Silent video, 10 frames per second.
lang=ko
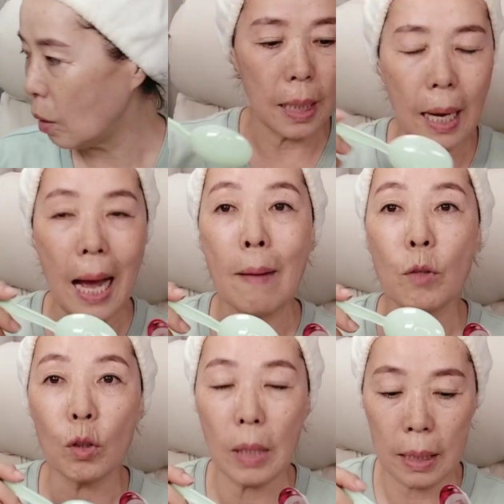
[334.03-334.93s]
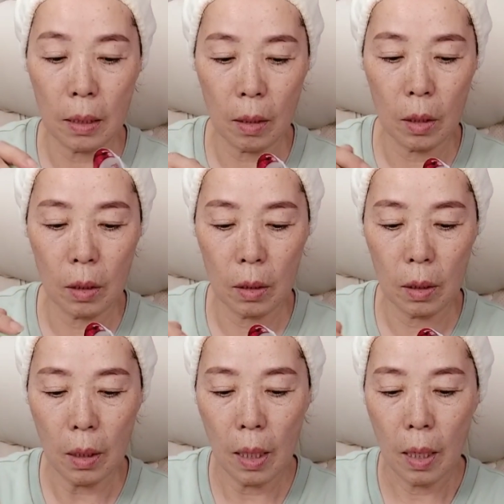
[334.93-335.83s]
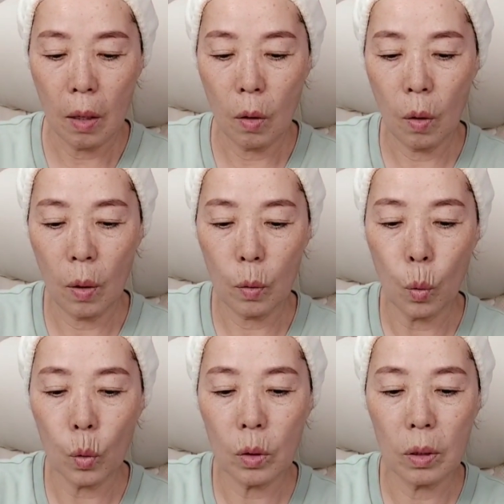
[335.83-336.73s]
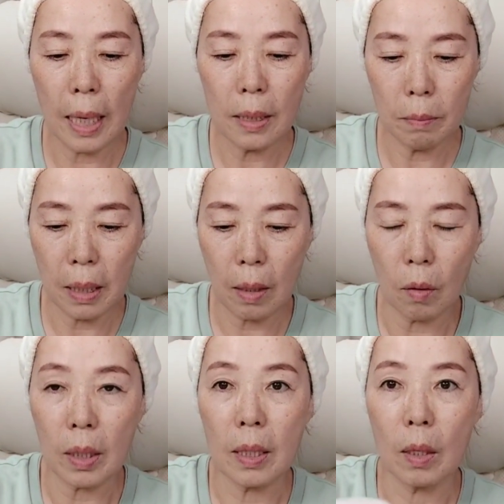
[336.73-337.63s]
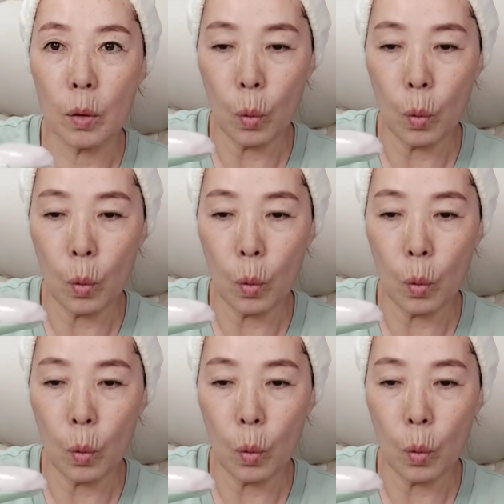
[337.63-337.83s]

그냥 아무것도 안 들어있는 어, 요거트 하시면 될 것 같아요.